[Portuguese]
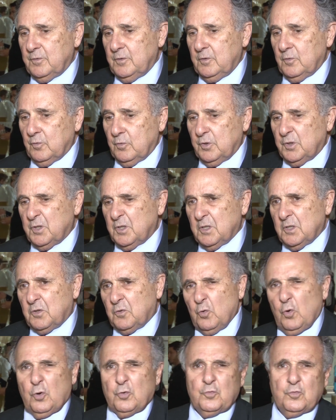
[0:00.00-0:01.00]
e hoje
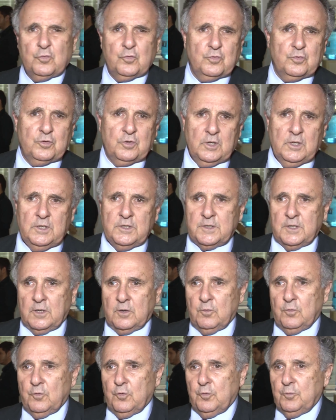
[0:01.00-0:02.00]
todos os grandes
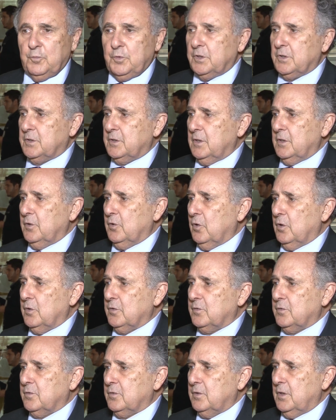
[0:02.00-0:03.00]
economistas
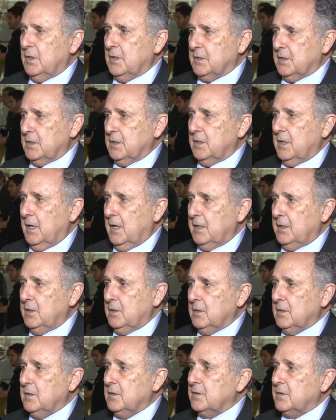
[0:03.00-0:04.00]
nossos dessa idade
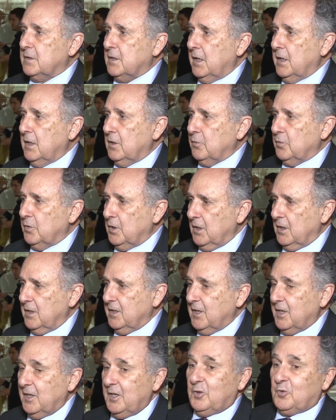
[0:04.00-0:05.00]
saíram dele.
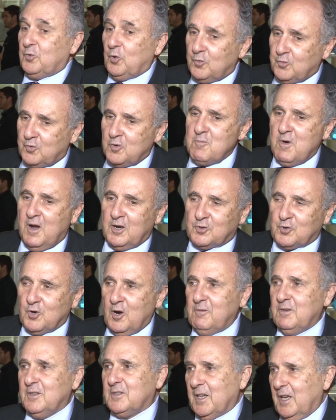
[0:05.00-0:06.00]
E todos os mais
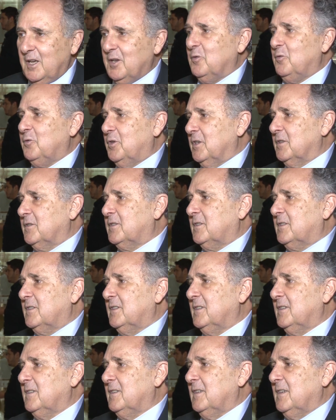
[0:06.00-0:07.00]
jovens saíram desses.
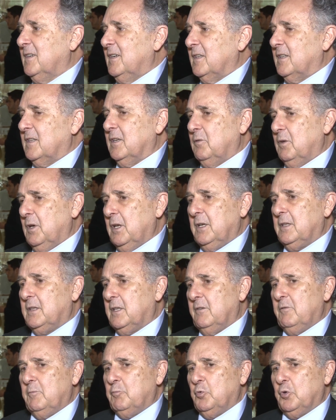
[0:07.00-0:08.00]
Então ele
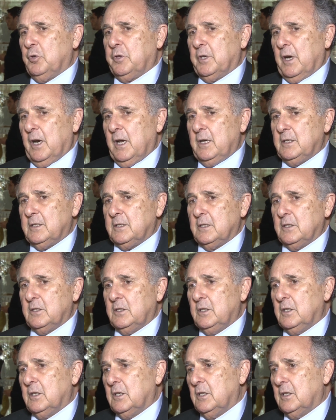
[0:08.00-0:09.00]
teve por trás
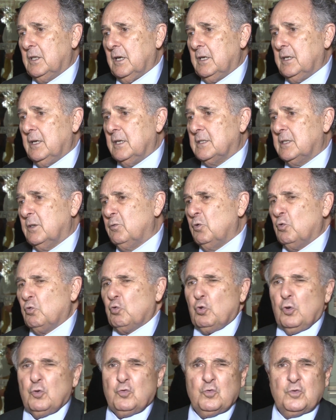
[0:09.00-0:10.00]
de, da criação de
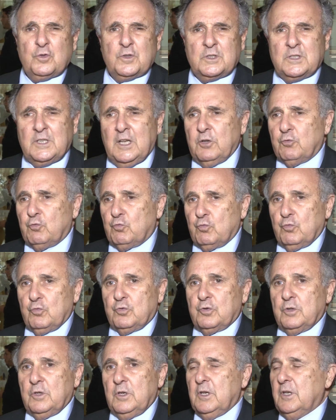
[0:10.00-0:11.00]
todos os
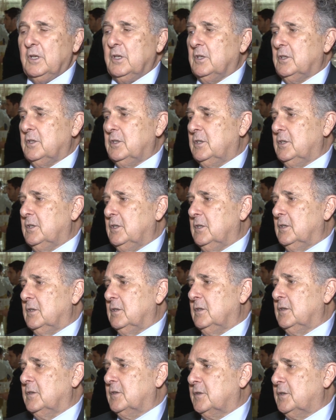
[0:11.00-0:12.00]
centros de
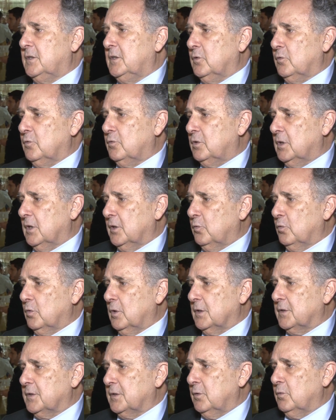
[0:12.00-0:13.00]
ensino de
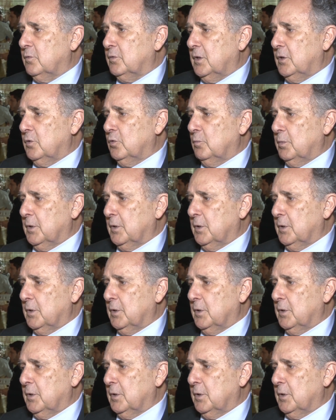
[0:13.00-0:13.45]
educação que tem no